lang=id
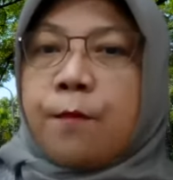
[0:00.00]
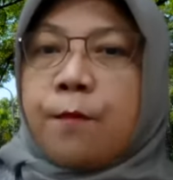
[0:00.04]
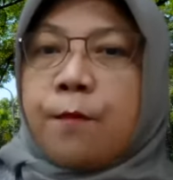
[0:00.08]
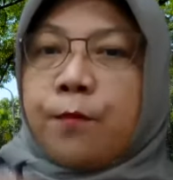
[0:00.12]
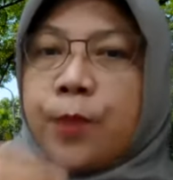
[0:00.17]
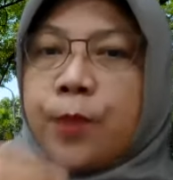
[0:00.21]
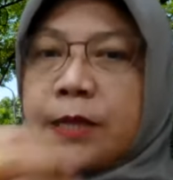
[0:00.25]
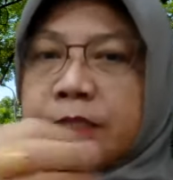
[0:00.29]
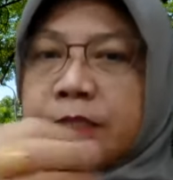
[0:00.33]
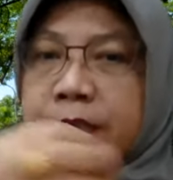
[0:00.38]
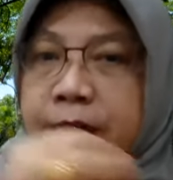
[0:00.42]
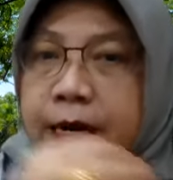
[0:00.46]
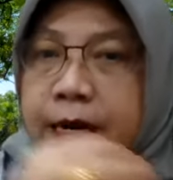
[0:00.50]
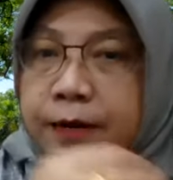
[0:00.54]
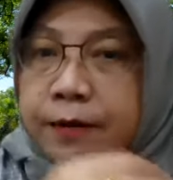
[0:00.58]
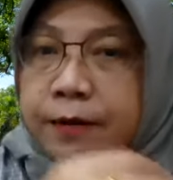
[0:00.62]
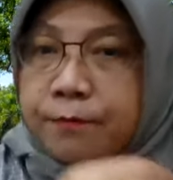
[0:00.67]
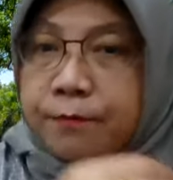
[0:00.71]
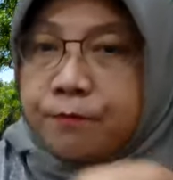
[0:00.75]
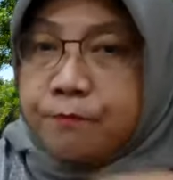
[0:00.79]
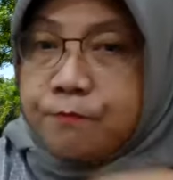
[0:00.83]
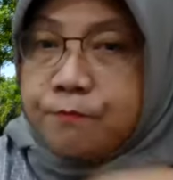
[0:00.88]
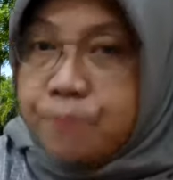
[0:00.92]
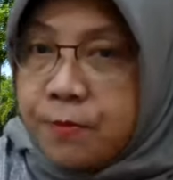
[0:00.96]
pelajaran
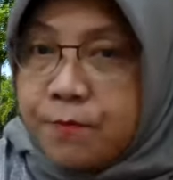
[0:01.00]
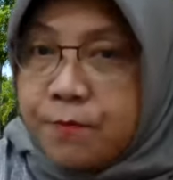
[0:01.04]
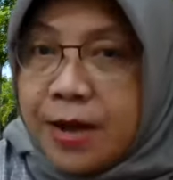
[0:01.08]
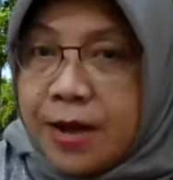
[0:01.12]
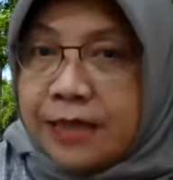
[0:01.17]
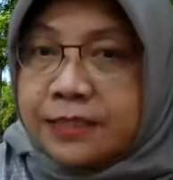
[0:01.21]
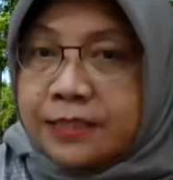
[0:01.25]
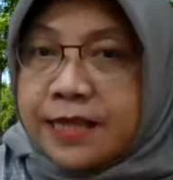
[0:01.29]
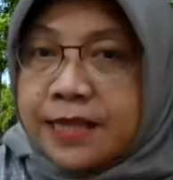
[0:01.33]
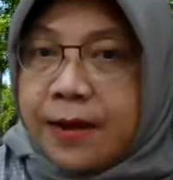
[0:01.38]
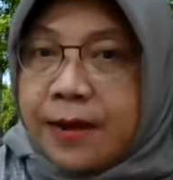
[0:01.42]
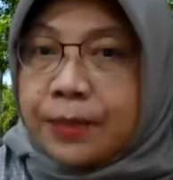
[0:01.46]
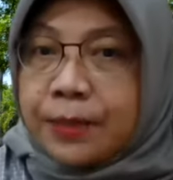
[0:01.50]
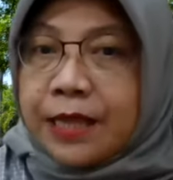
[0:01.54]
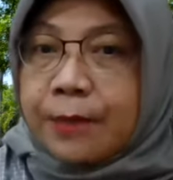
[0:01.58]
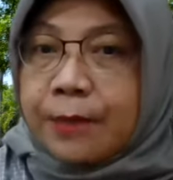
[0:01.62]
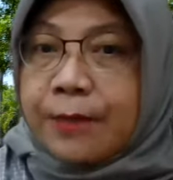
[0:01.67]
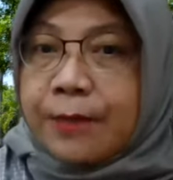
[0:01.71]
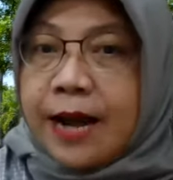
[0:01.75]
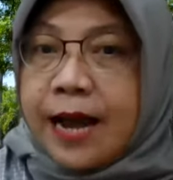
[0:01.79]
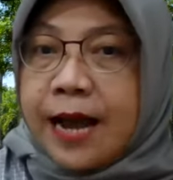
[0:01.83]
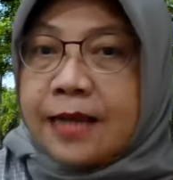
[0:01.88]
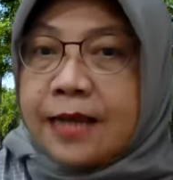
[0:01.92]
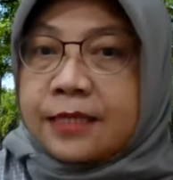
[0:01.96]
membaca
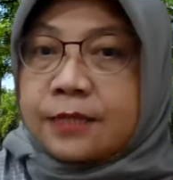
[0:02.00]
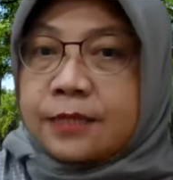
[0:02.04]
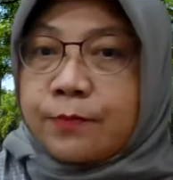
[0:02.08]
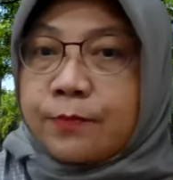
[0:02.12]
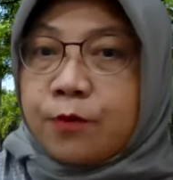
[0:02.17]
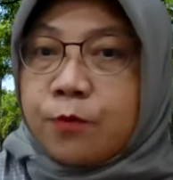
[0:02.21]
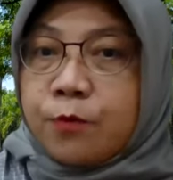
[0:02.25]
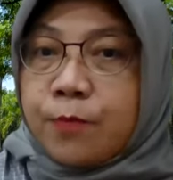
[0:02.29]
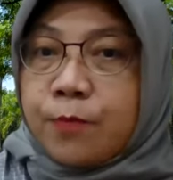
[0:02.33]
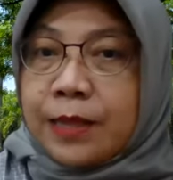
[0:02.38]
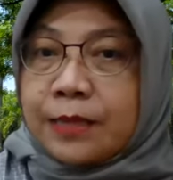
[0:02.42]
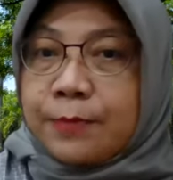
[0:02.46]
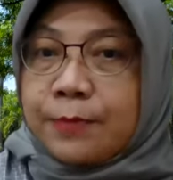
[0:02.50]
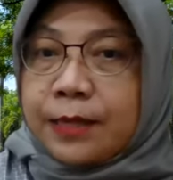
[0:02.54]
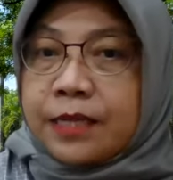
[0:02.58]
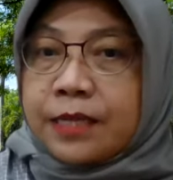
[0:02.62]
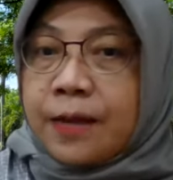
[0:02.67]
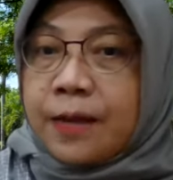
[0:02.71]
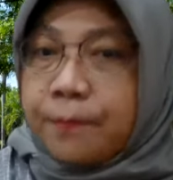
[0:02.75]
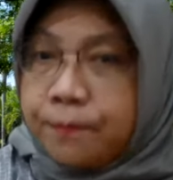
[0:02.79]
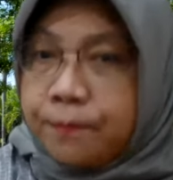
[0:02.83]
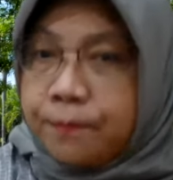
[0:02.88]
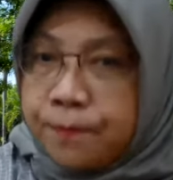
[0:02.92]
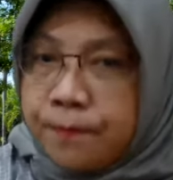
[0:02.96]
pertama kali sebelum
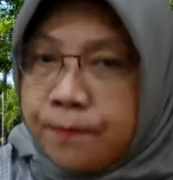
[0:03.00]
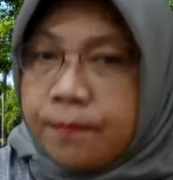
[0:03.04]
matematika